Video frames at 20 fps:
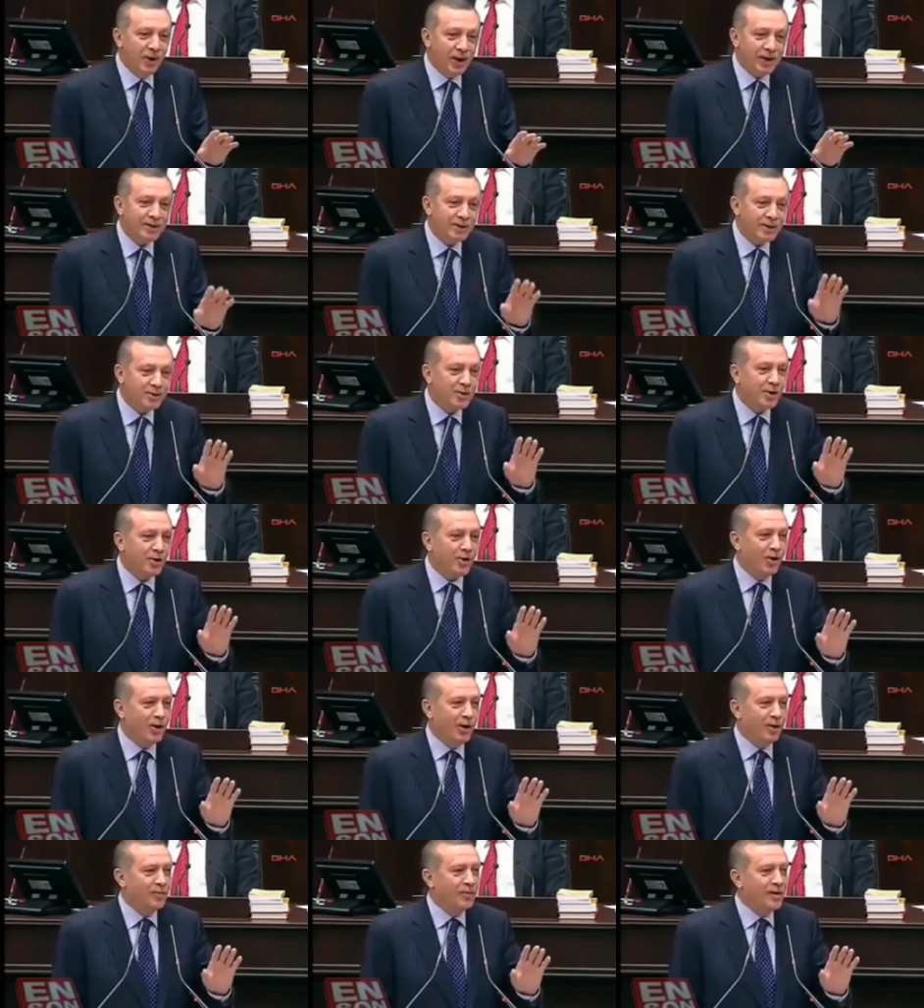Burası çok
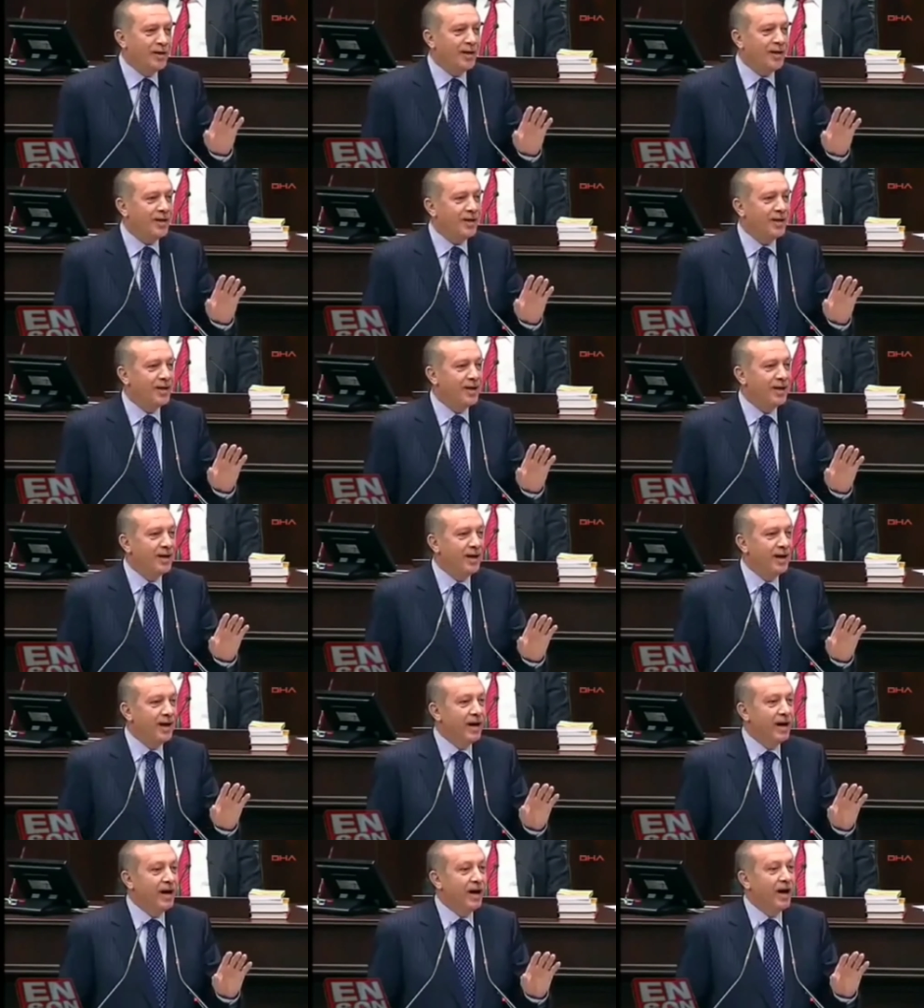önemli.
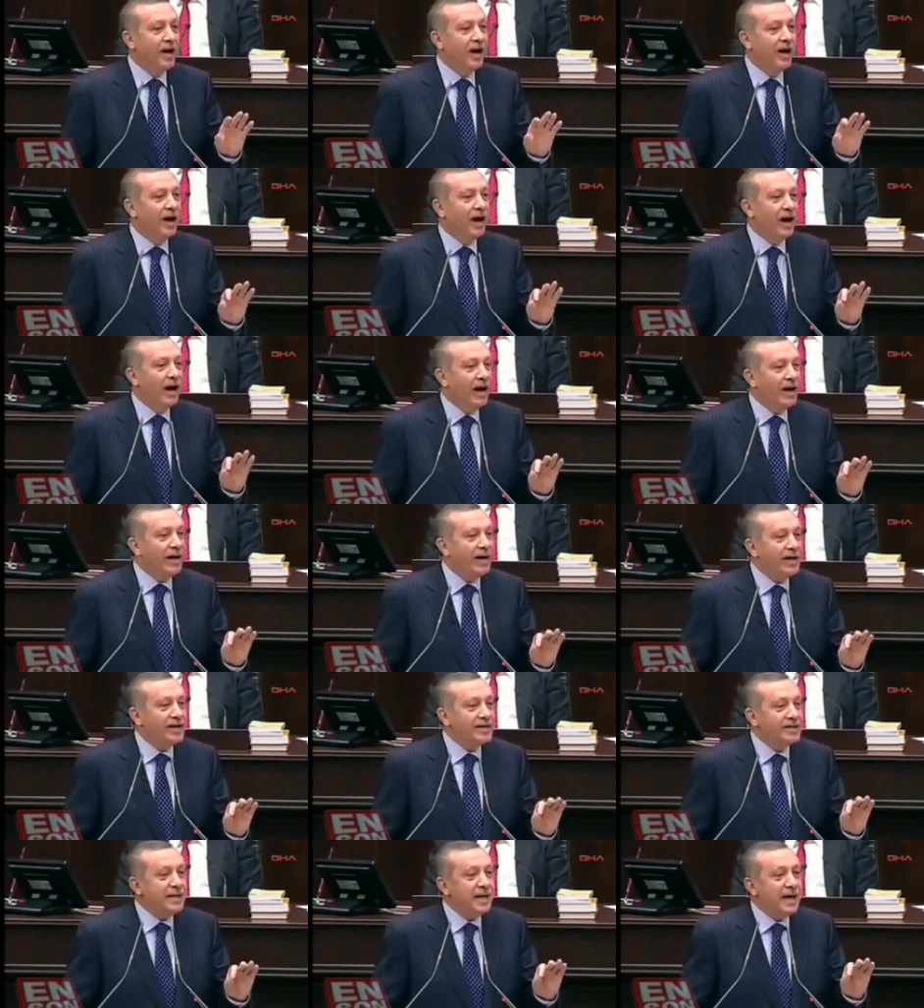
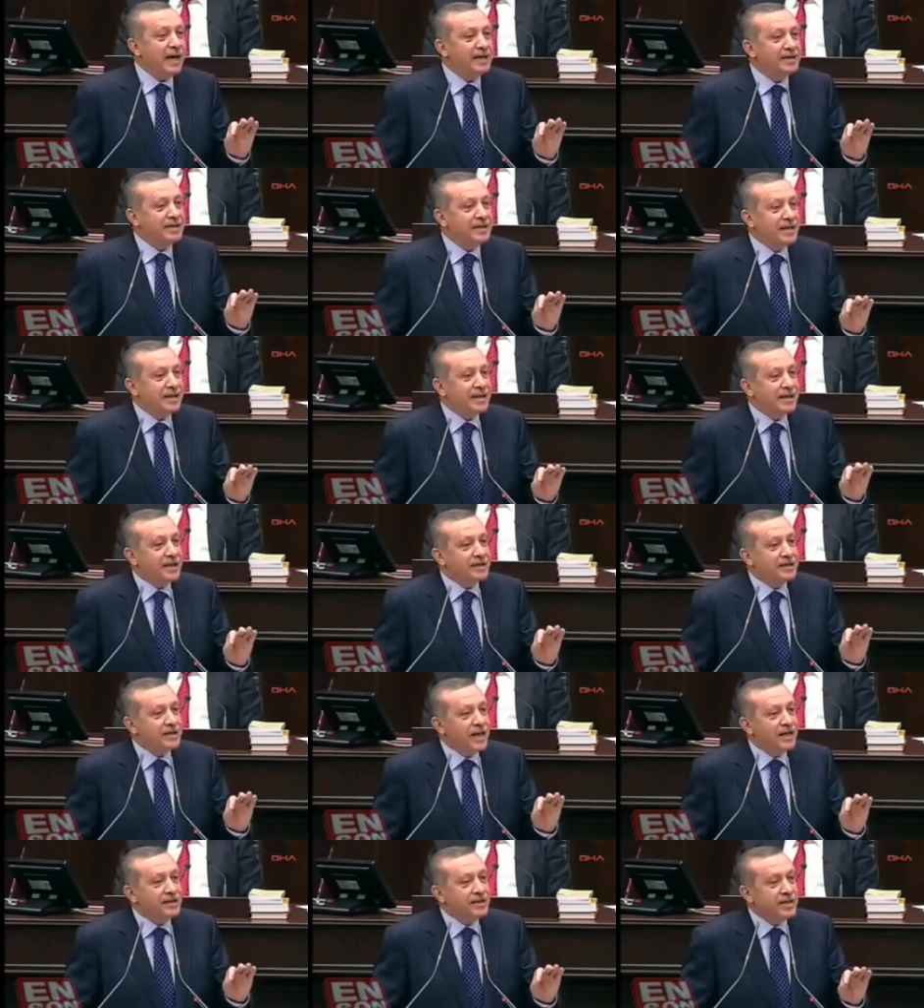Ayeti eksik
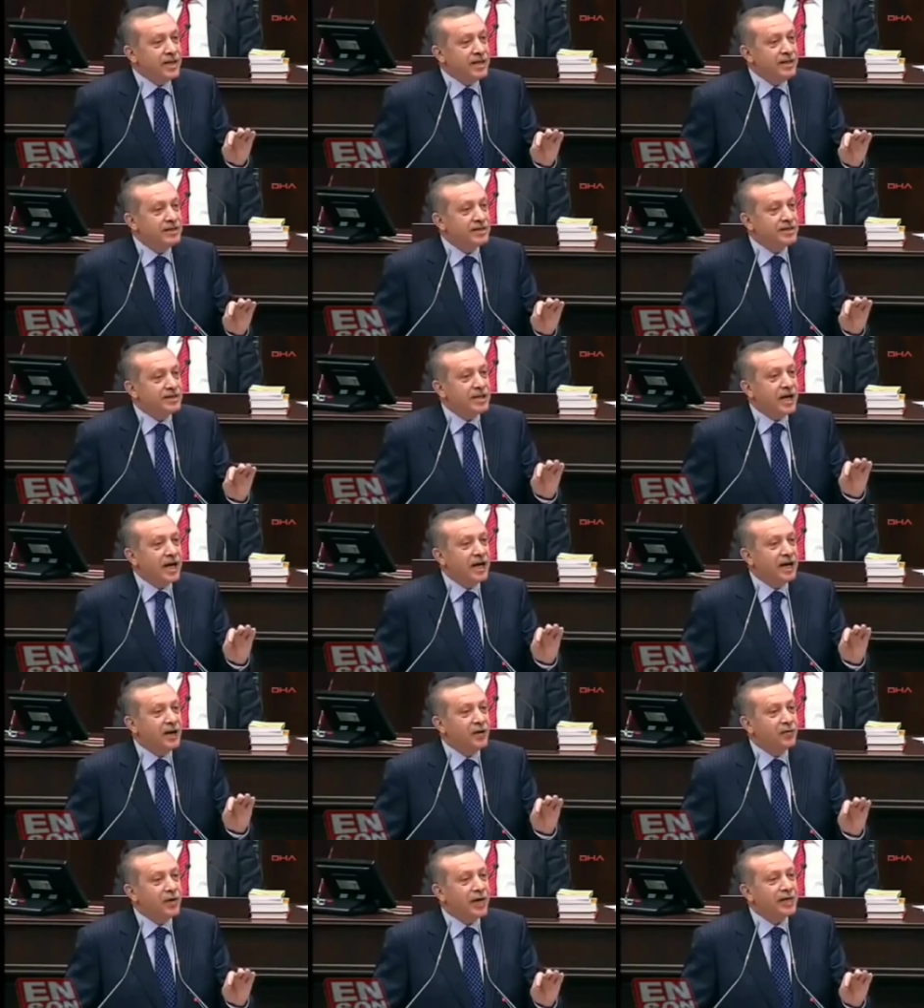yazarsanız
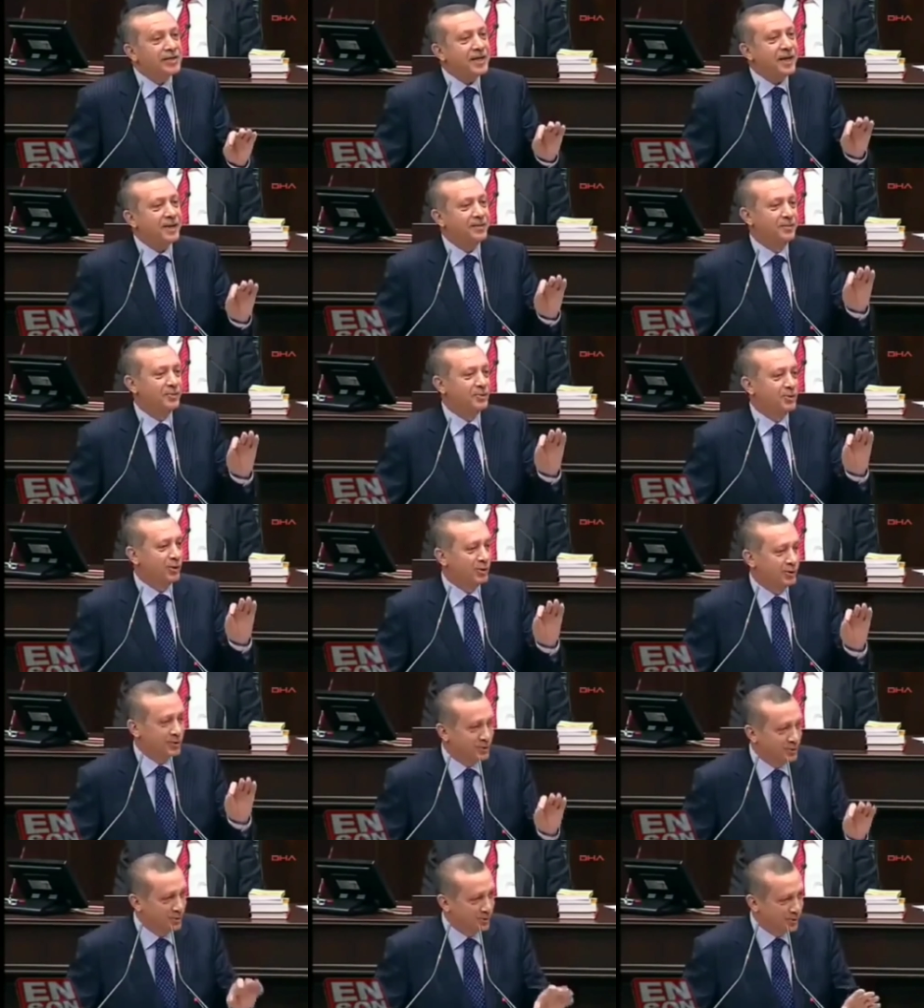tarifat yapmış
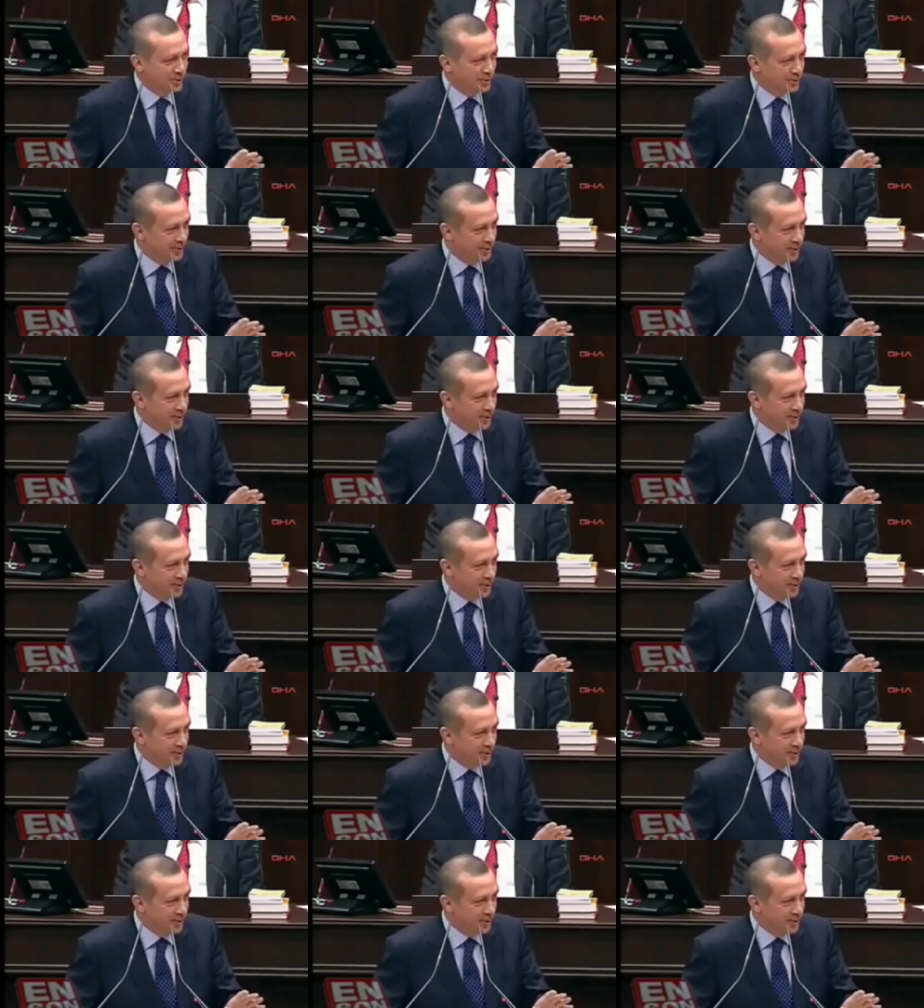olursunuz